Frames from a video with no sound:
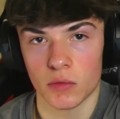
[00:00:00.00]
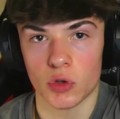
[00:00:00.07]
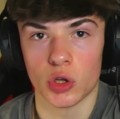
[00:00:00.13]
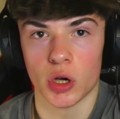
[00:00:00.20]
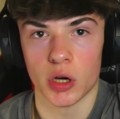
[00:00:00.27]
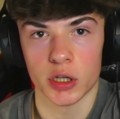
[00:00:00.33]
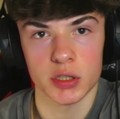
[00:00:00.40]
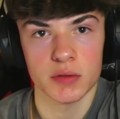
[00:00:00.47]

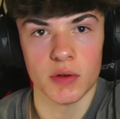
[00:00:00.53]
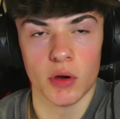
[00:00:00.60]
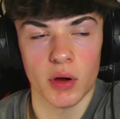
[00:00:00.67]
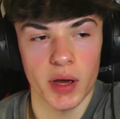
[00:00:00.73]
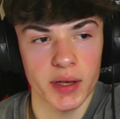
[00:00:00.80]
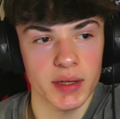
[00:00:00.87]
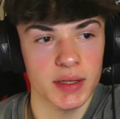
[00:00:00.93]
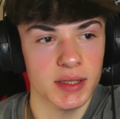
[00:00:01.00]
ja, das war auch
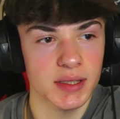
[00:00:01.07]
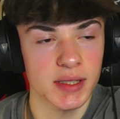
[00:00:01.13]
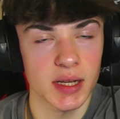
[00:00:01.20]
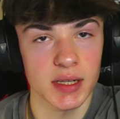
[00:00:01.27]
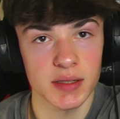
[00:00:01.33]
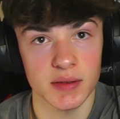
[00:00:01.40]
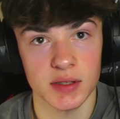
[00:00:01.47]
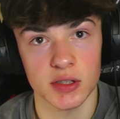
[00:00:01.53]
eigentlich jetzt
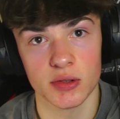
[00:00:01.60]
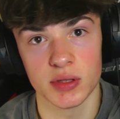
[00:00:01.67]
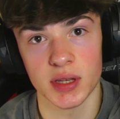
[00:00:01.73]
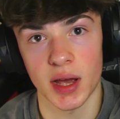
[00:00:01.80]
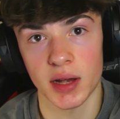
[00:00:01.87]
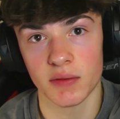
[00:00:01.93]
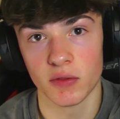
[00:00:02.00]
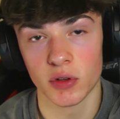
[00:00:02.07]
alles, was ich so
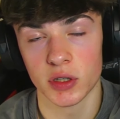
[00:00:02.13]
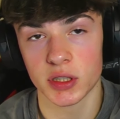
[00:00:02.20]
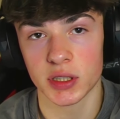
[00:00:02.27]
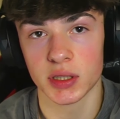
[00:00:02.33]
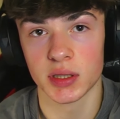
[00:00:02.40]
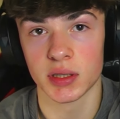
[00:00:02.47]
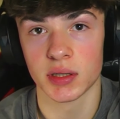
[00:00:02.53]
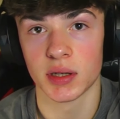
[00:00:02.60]
sagen
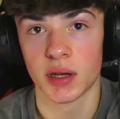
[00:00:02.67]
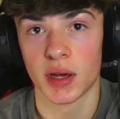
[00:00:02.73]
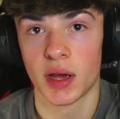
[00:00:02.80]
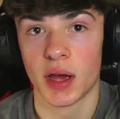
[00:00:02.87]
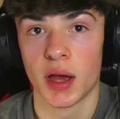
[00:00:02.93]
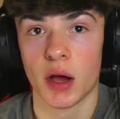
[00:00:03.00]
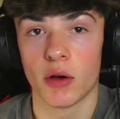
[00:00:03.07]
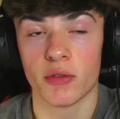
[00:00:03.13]
wollte.
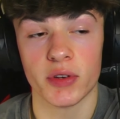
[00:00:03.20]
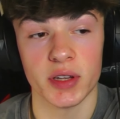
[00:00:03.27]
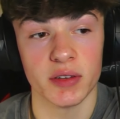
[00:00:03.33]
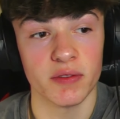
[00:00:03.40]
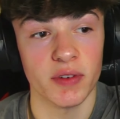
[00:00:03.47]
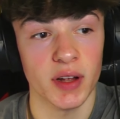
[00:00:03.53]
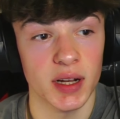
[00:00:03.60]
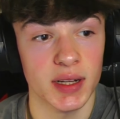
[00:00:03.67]
Auf
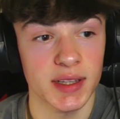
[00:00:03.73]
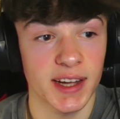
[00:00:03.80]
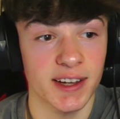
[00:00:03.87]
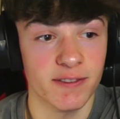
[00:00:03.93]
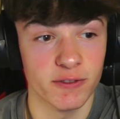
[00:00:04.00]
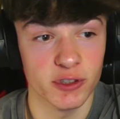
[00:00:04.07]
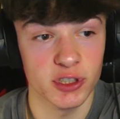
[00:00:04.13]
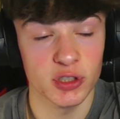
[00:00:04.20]
jeden Fall
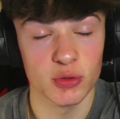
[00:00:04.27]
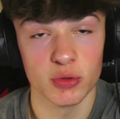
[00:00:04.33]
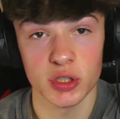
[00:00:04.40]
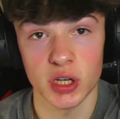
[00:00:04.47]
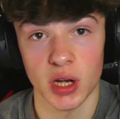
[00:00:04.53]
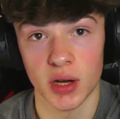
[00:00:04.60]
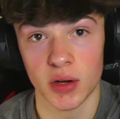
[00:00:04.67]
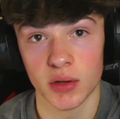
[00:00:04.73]
danke fürs
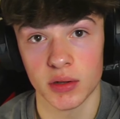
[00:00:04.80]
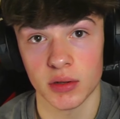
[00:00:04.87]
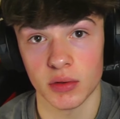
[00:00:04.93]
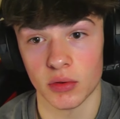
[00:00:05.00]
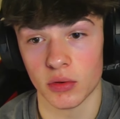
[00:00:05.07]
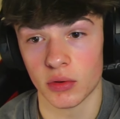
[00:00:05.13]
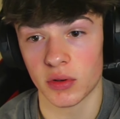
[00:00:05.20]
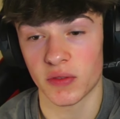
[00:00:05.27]
Zuschauen
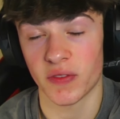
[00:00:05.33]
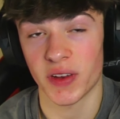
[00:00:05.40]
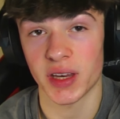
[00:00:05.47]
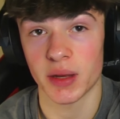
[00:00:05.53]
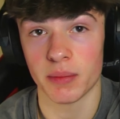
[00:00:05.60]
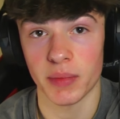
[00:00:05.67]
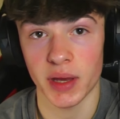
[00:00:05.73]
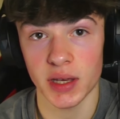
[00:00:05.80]
und wenn
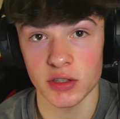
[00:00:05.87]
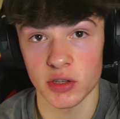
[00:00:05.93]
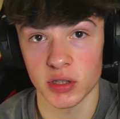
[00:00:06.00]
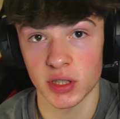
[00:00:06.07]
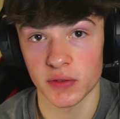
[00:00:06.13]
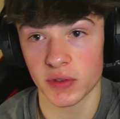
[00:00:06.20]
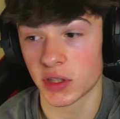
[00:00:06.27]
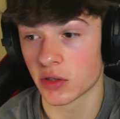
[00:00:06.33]
ihr mehr
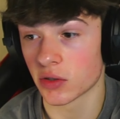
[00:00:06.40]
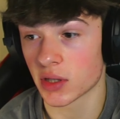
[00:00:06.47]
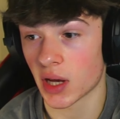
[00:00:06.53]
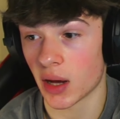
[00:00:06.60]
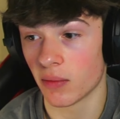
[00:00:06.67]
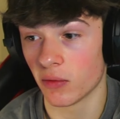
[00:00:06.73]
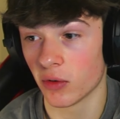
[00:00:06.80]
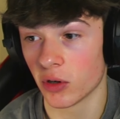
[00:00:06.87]
solche Videos
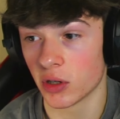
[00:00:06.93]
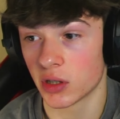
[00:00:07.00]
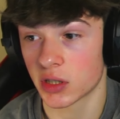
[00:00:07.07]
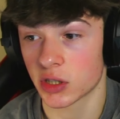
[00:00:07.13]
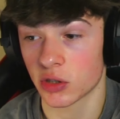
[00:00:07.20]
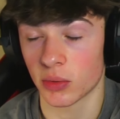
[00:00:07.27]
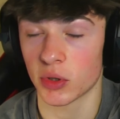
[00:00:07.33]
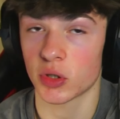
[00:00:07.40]
haben wollt,
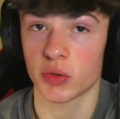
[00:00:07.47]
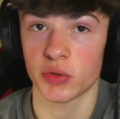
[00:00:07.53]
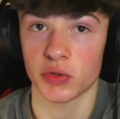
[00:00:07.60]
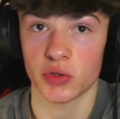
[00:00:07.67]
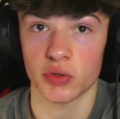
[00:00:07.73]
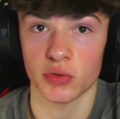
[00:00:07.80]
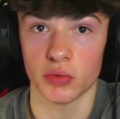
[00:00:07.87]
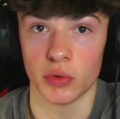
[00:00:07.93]
zum Beispiel
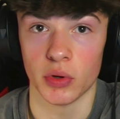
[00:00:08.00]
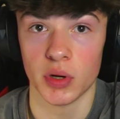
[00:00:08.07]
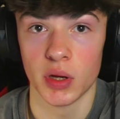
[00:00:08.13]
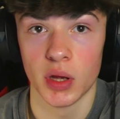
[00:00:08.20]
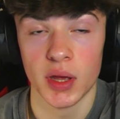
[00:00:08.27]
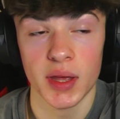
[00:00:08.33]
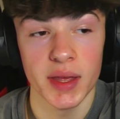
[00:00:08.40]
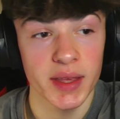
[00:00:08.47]
zu
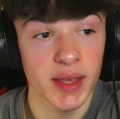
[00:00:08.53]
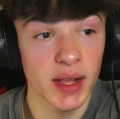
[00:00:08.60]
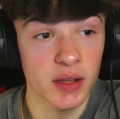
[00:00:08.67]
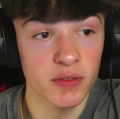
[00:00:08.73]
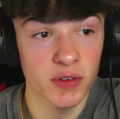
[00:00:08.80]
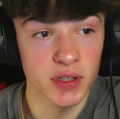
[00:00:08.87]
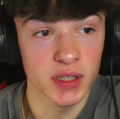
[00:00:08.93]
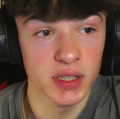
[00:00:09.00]

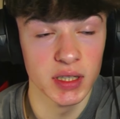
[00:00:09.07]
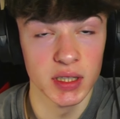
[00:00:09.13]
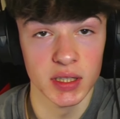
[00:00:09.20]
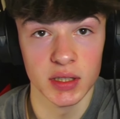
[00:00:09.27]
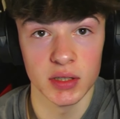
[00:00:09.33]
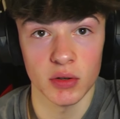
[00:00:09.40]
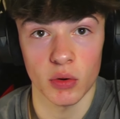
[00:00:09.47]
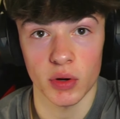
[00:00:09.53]
Geld
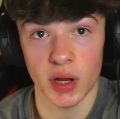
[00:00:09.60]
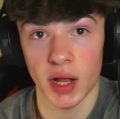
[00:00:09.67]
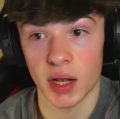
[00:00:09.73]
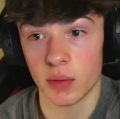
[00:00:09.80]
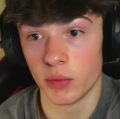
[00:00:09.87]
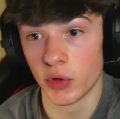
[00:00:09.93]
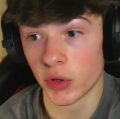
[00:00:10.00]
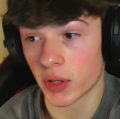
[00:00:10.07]
verdienen oder
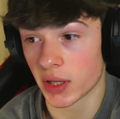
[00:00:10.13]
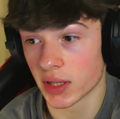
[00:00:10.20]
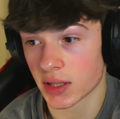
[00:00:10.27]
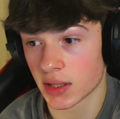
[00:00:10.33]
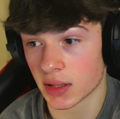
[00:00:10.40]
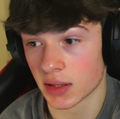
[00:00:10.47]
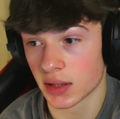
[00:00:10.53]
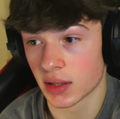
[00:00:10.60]
allen
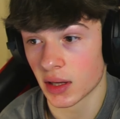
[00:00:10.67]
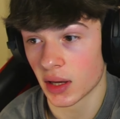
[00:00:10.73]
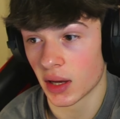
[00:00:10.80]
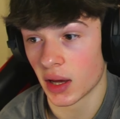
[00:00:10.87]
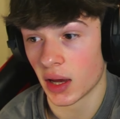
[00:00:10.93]
möglichen,